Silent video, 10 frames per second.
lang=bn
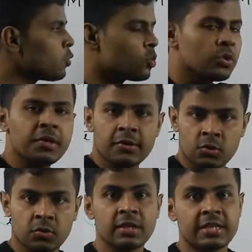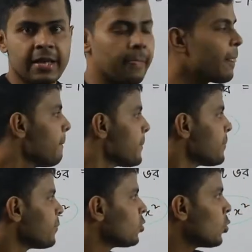পর্যন্ত ইন্টিগ্রেশন করতে চাই
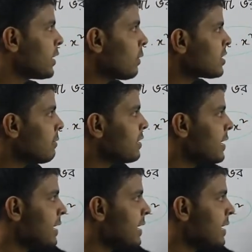তো এটা হচ্ছে আমাদের